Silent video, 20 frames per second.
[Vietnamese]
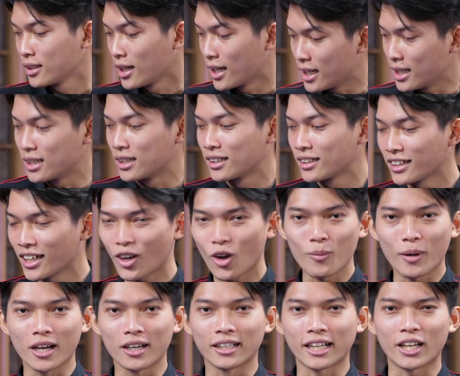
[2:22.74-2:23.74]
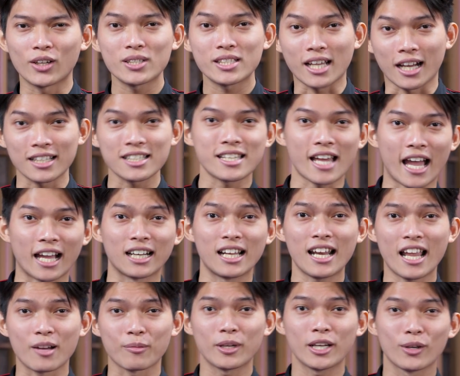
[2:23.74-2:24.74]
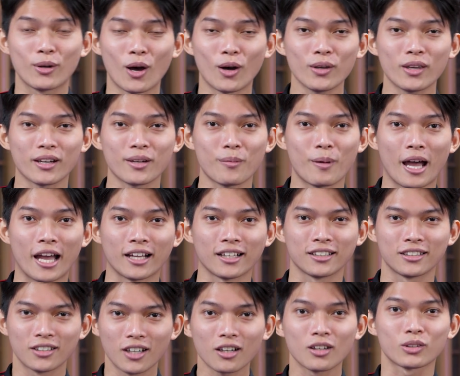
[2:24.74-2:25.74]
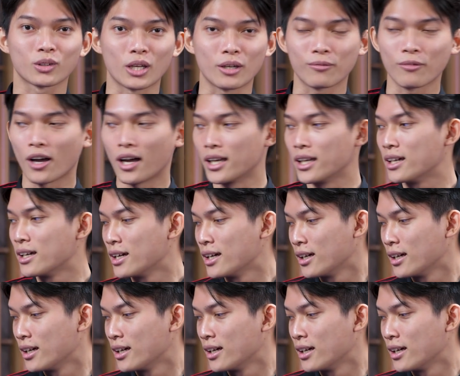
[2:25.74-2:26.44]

thì cái con màn hình này nó sẵn sàng để làm cái điều đó cho các bạn rất là tuyệt vời